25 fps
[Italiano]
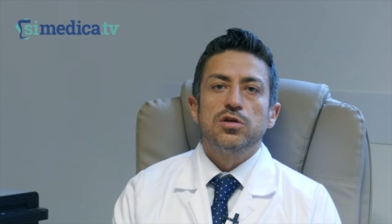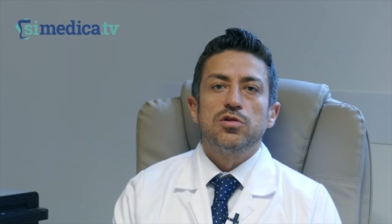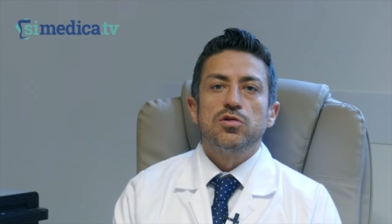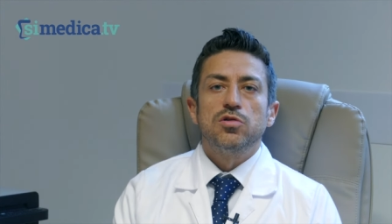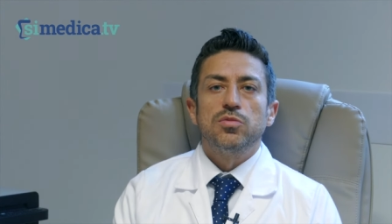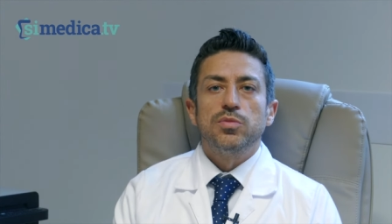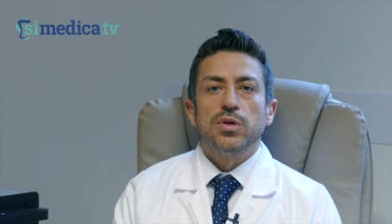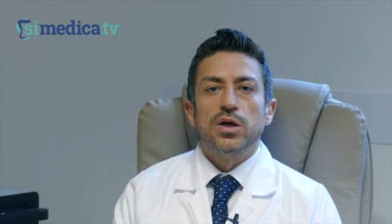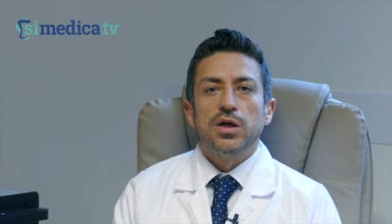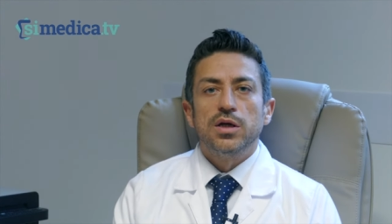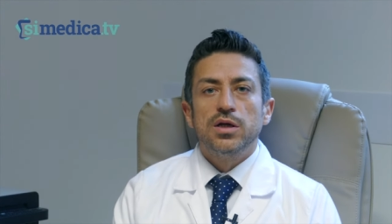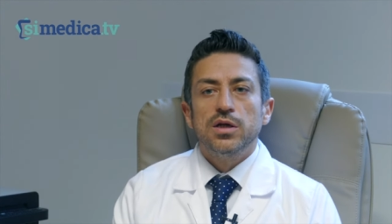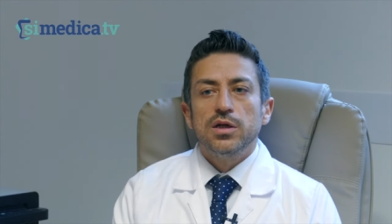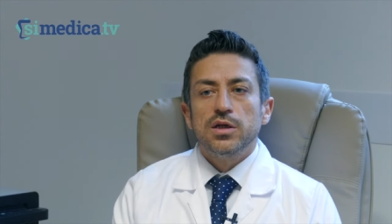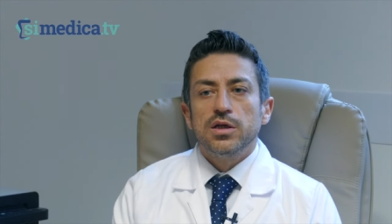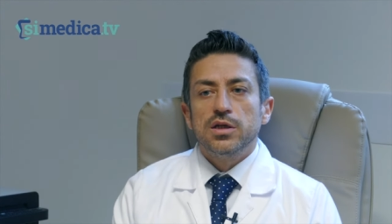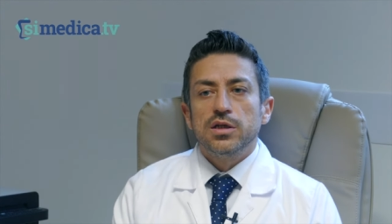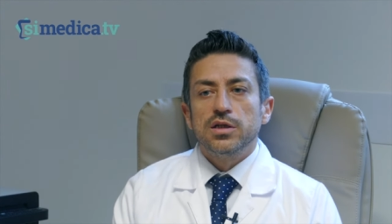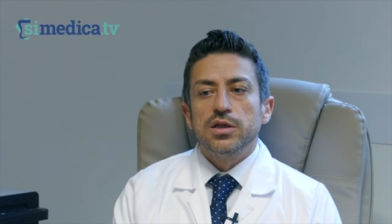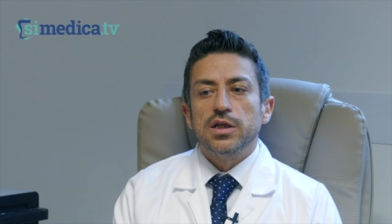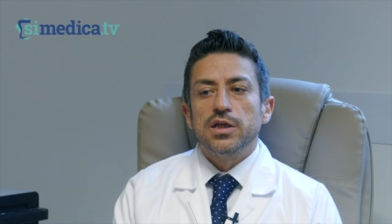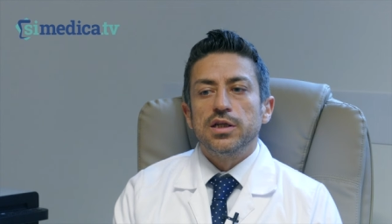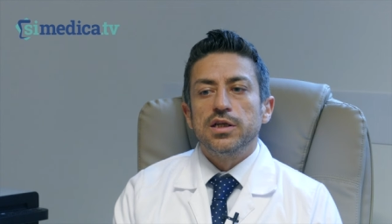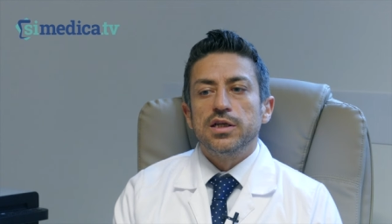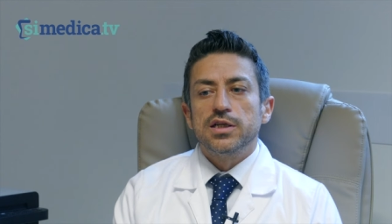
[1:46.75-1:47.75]
come
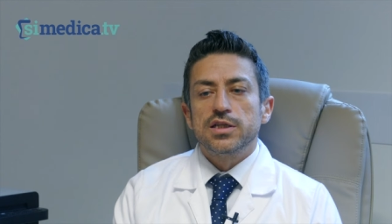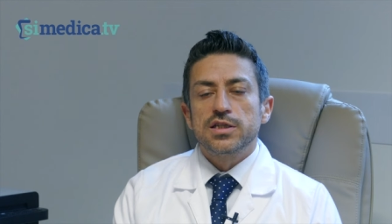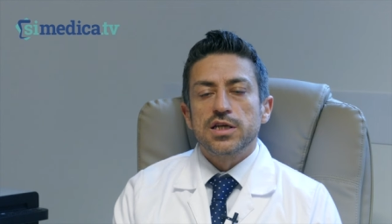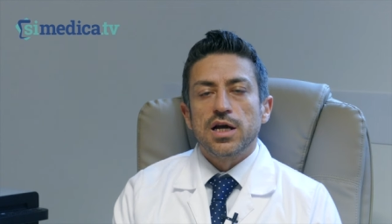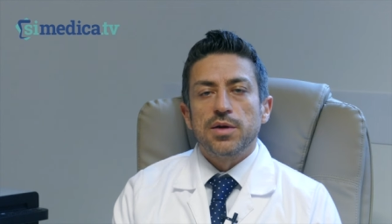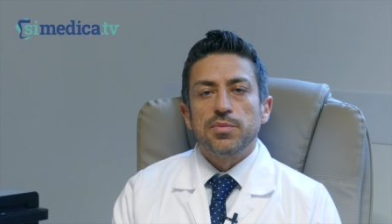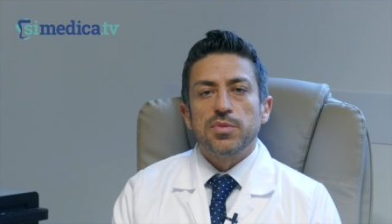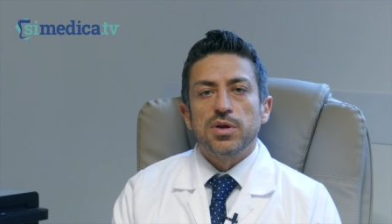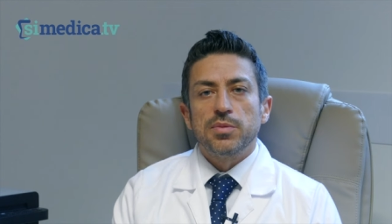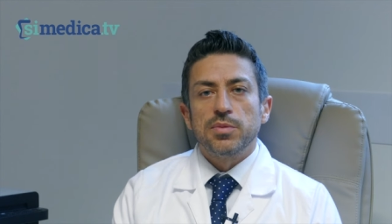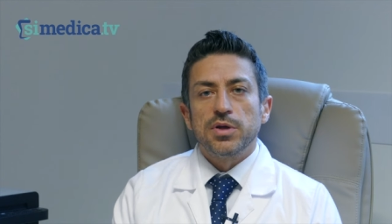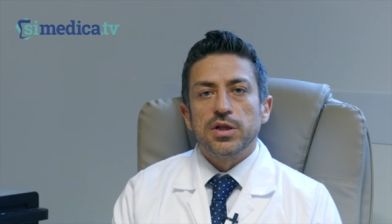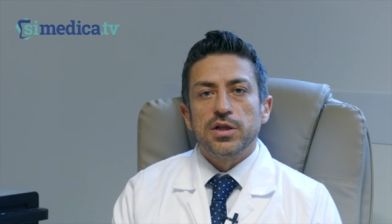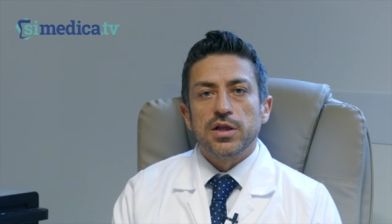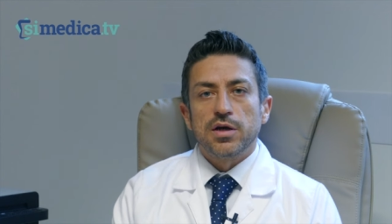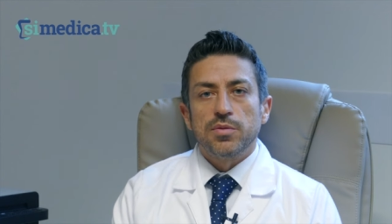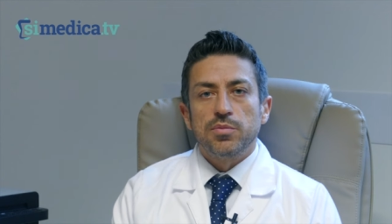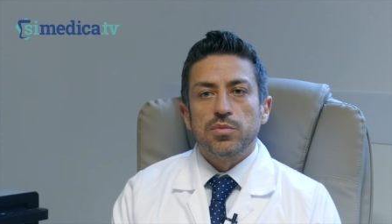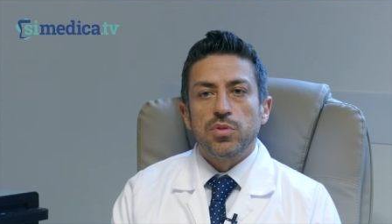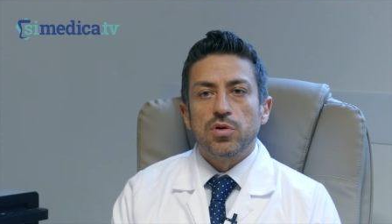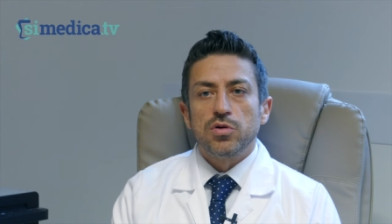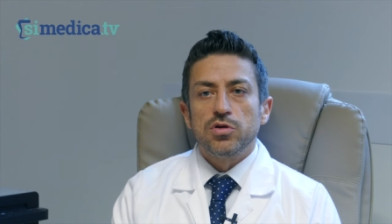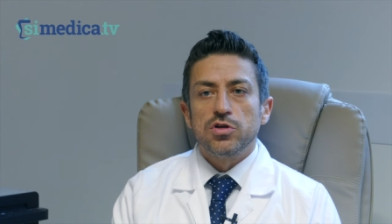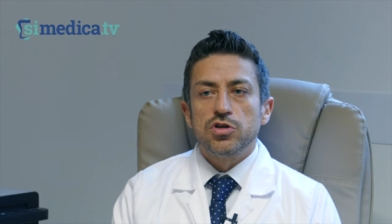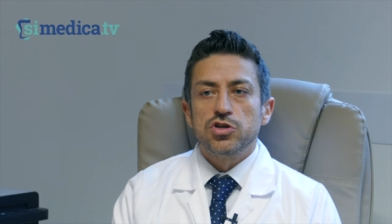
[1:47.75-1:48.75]
degli esami
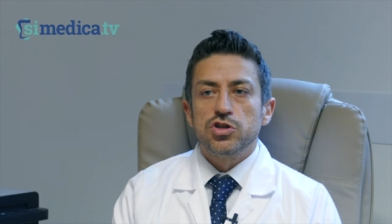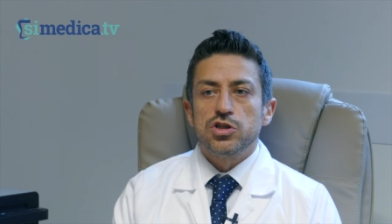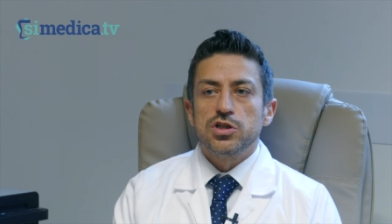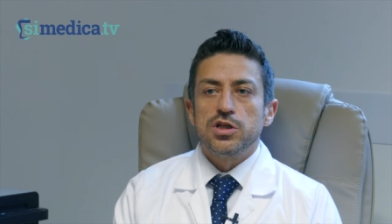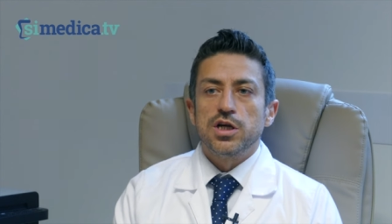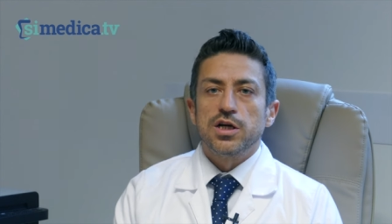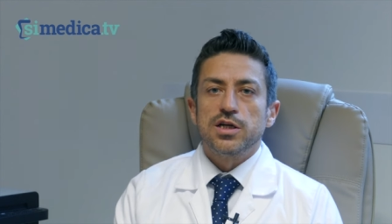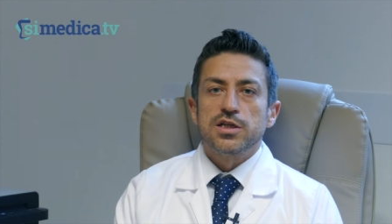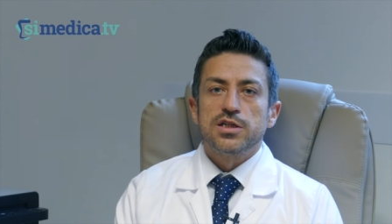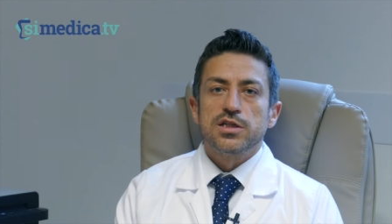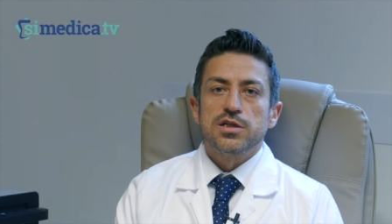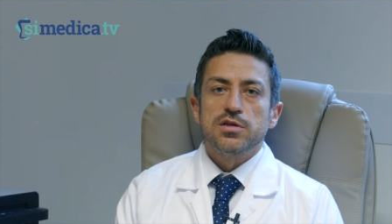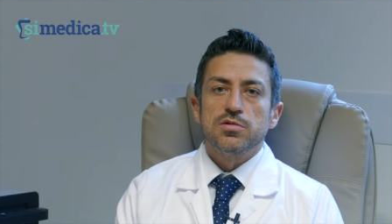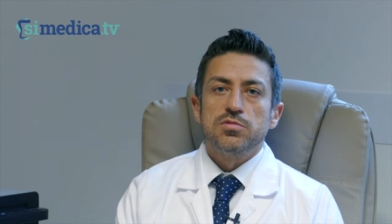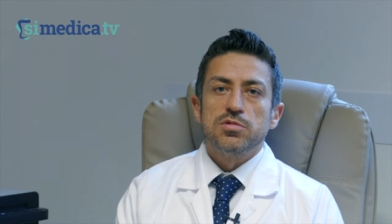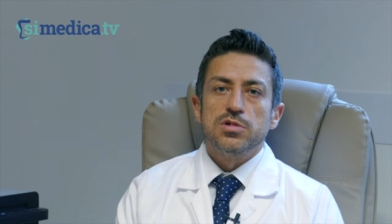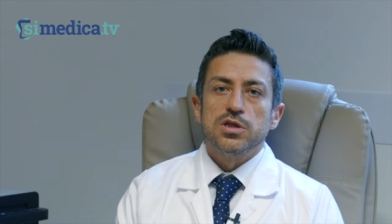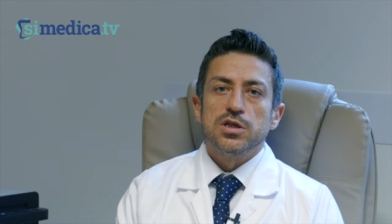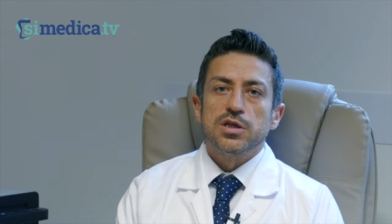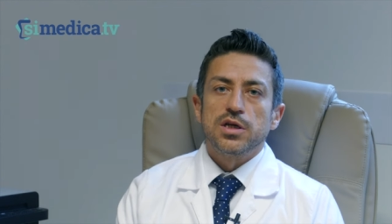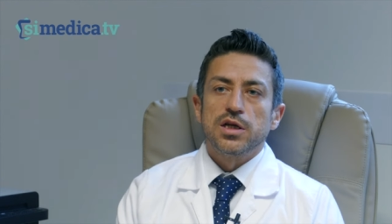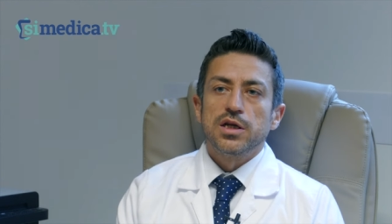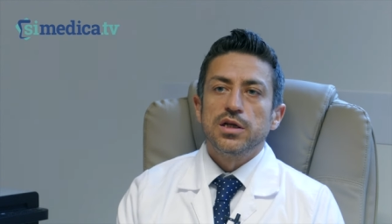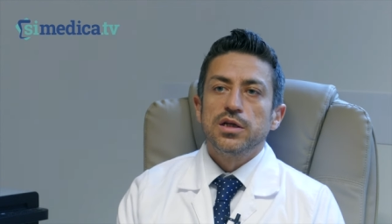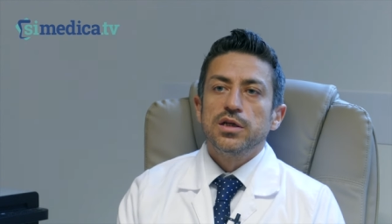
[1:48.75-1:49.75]
metabolici da
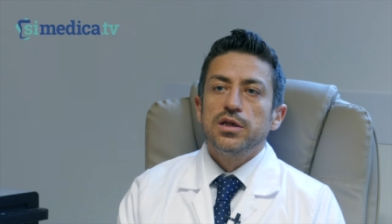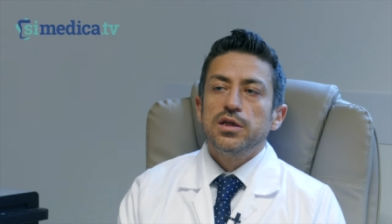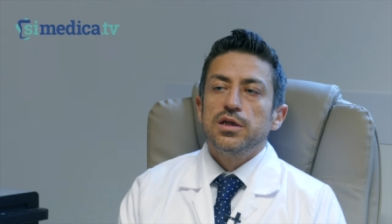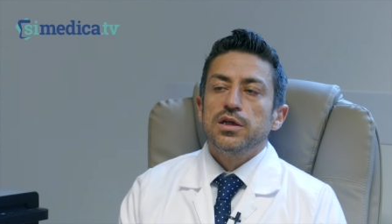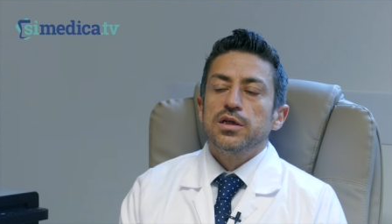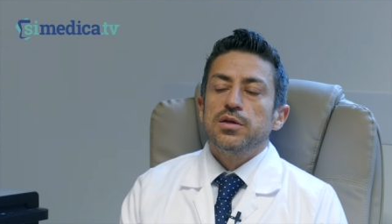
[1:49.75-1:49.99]
eseguire,